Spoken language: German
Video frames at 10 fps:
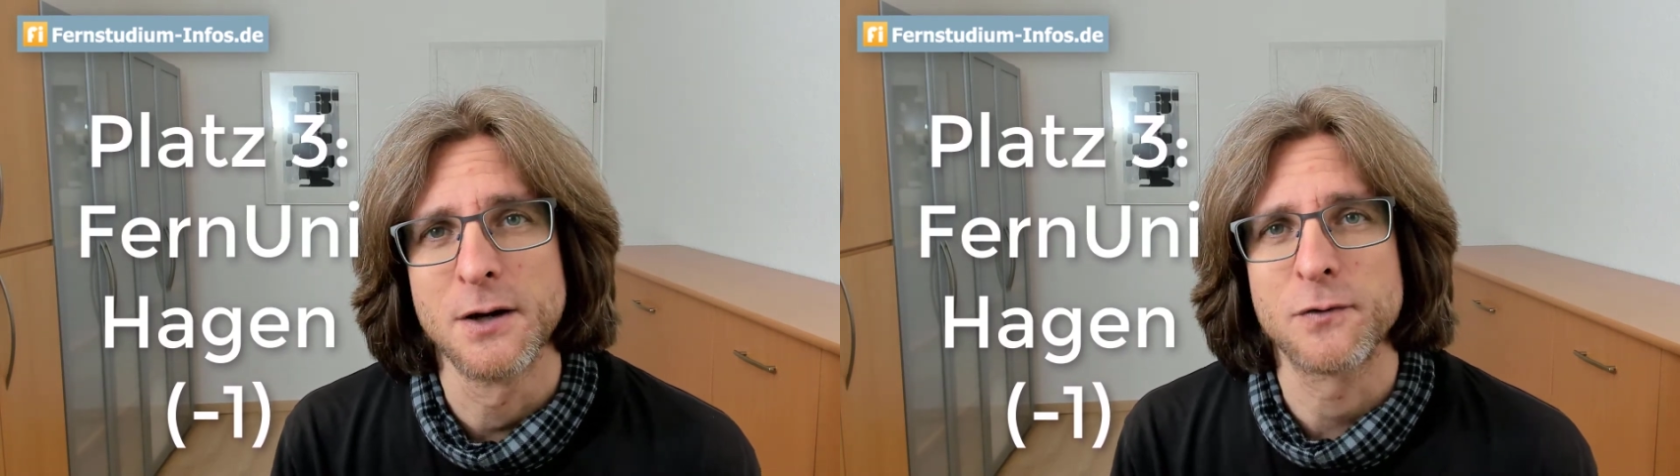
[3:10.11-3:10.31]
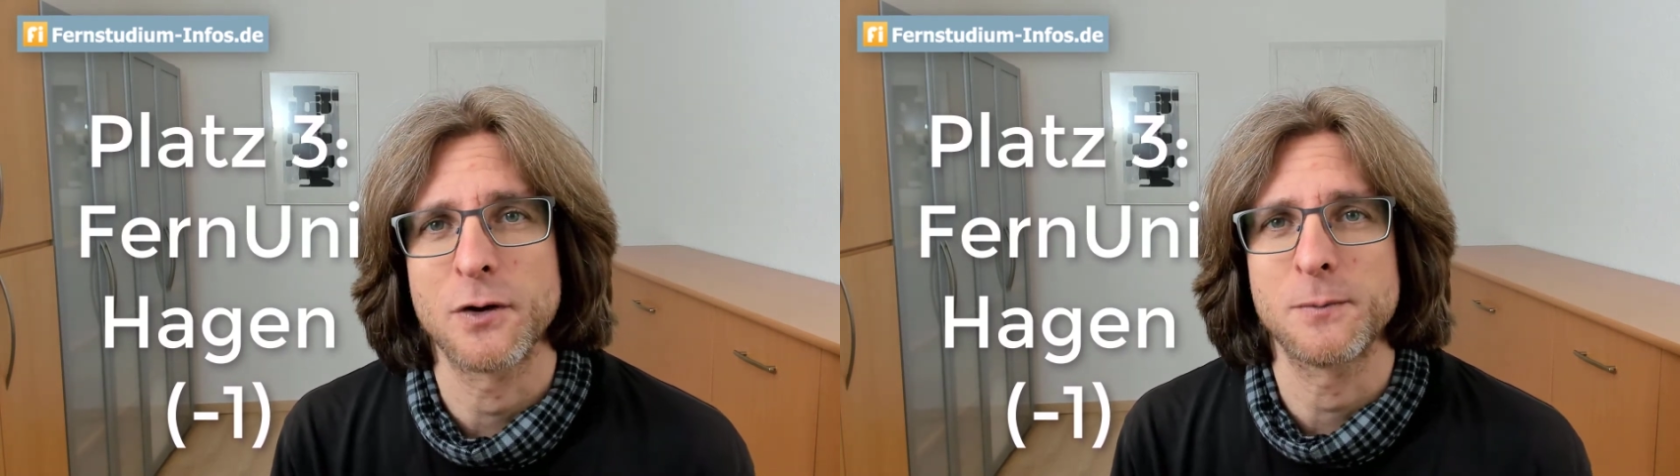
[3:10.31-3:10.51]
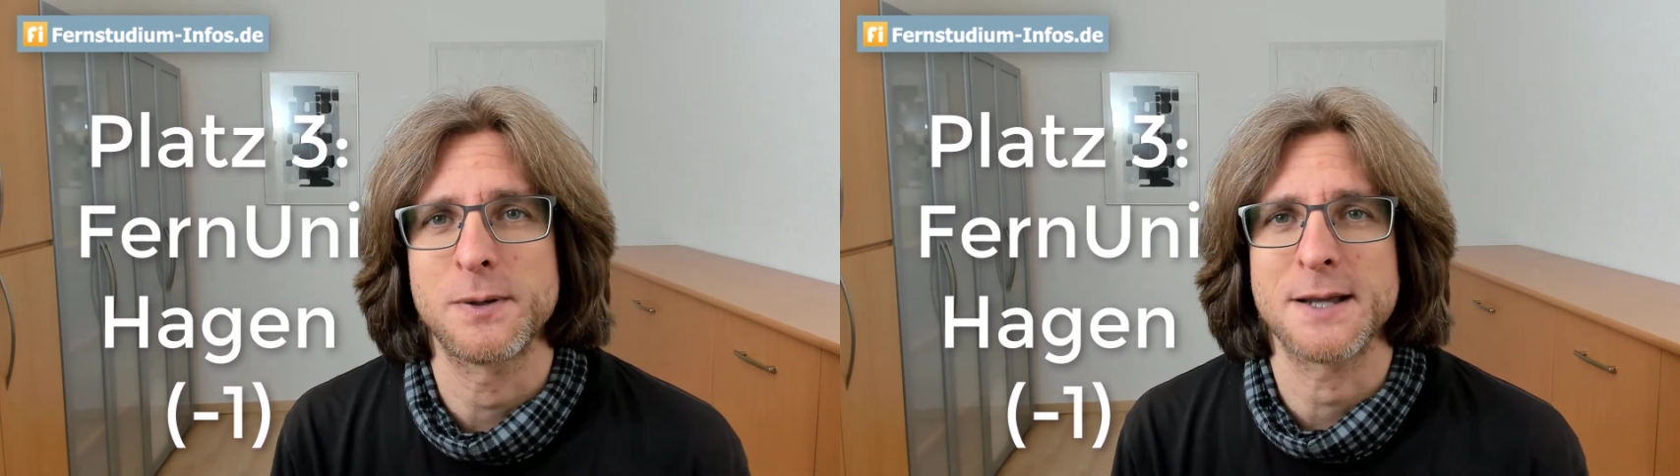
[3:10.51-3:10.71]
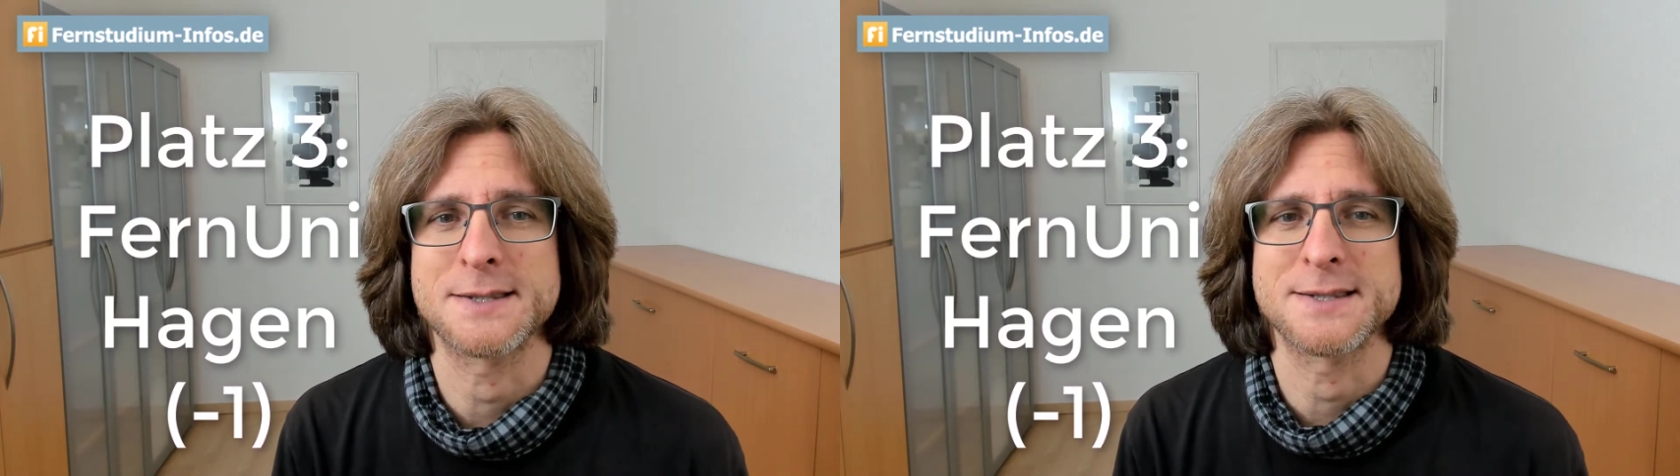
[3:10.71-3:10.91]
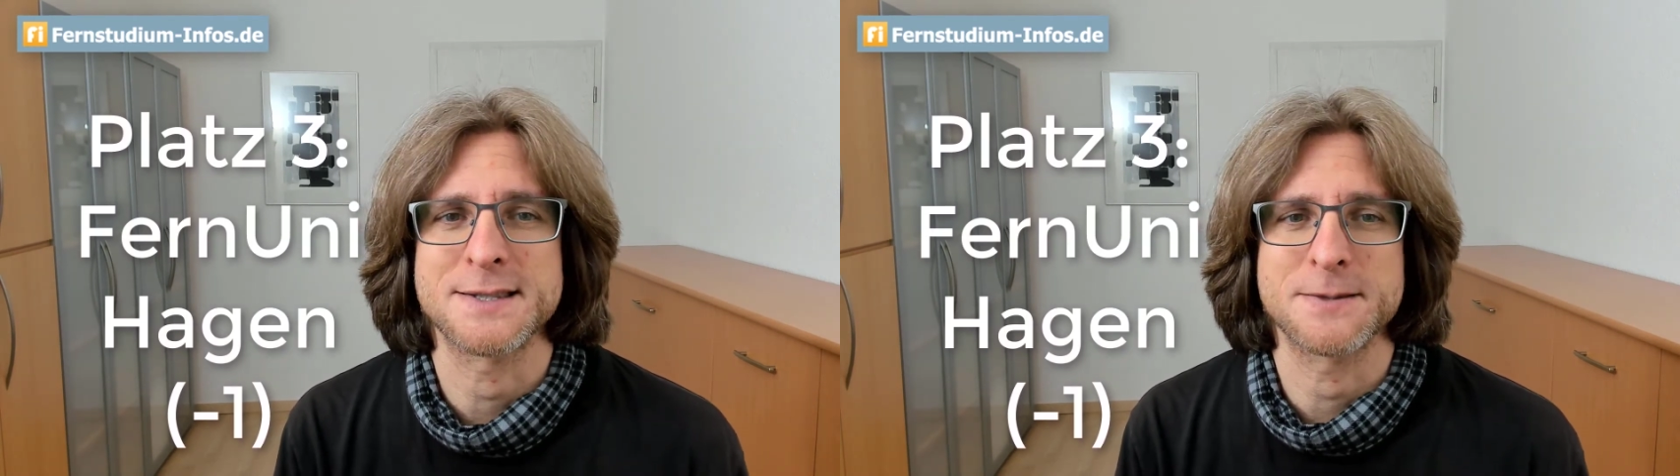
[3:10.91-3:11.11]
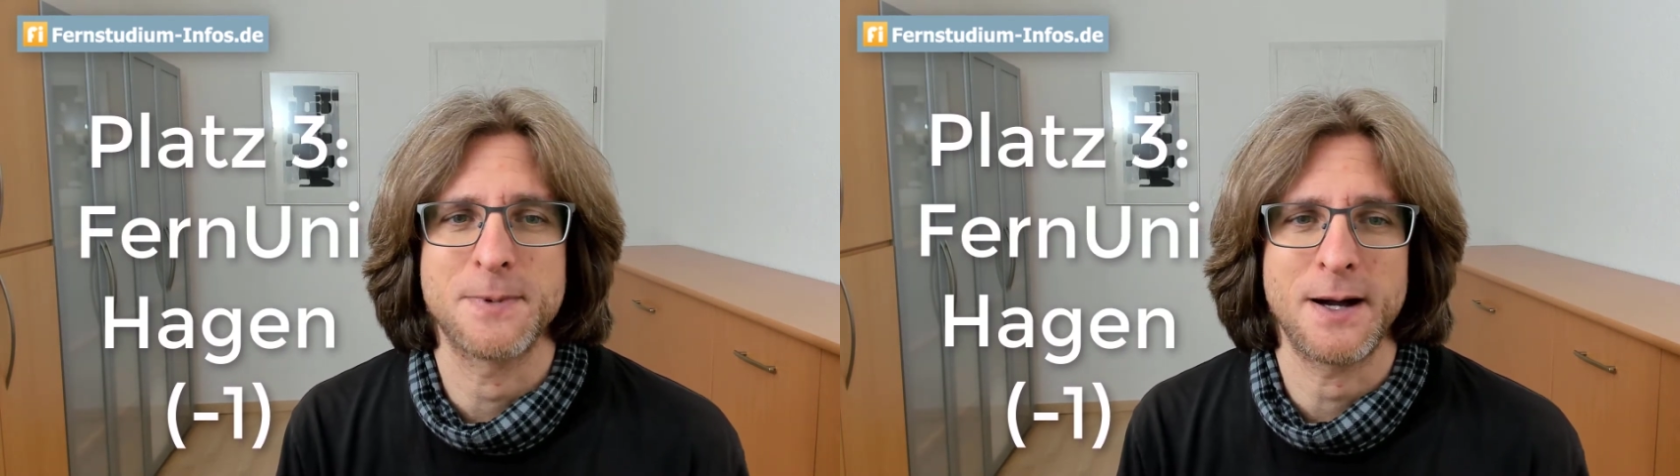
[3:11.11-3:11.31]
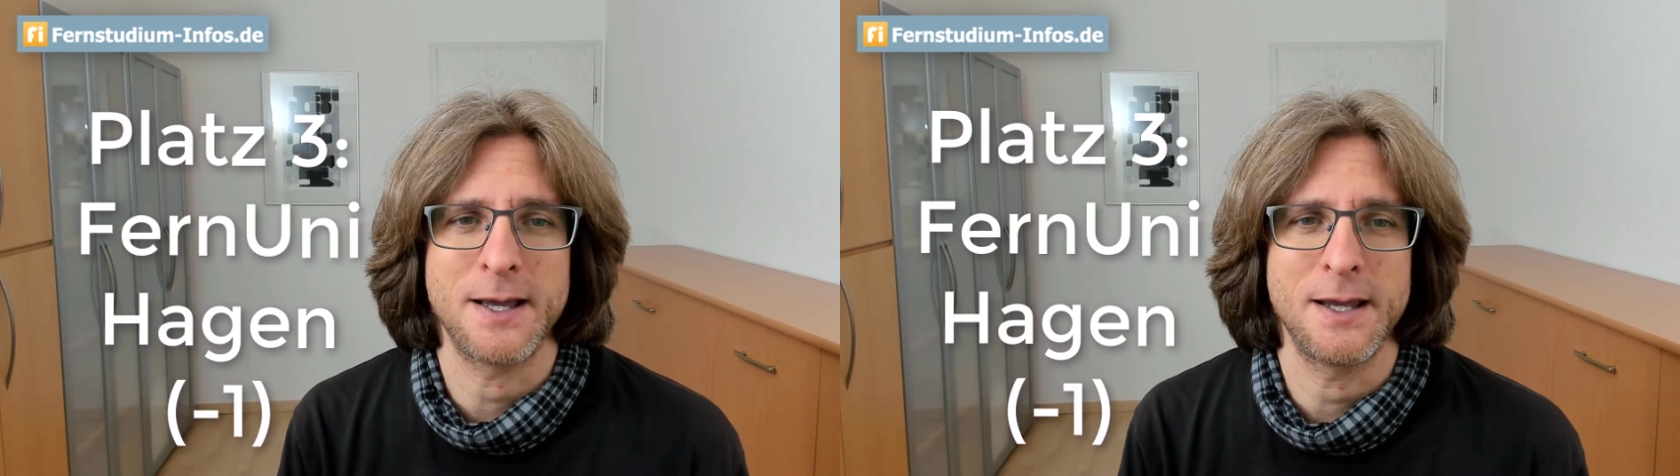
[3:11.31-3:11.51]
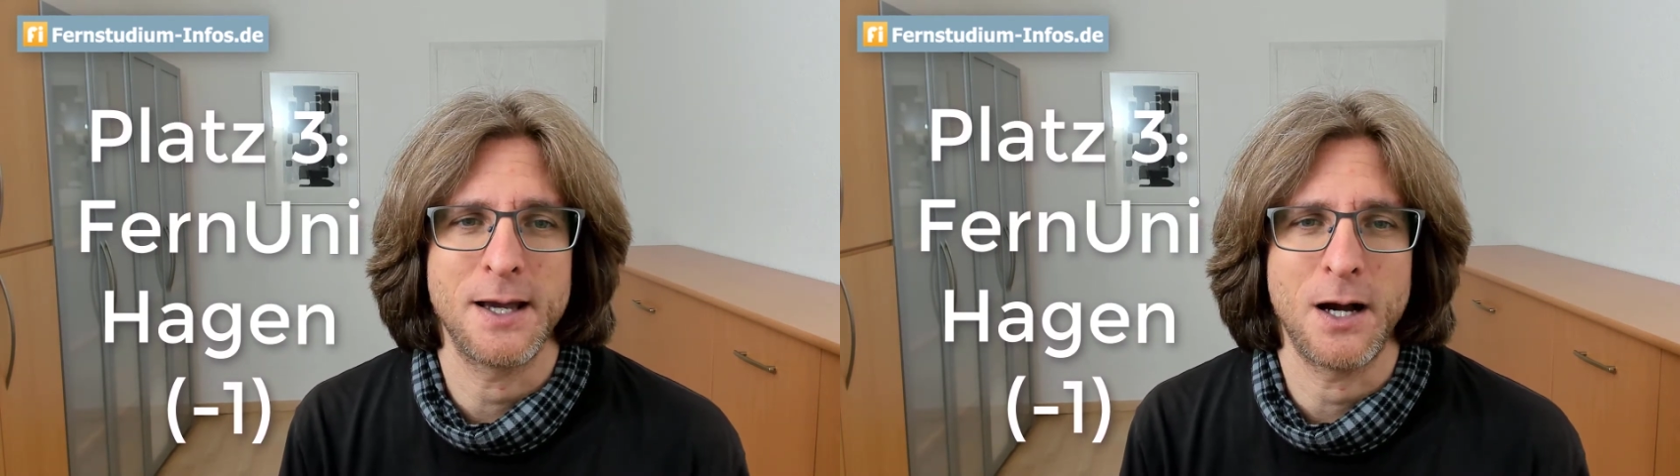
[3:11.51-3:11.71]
von Platz 2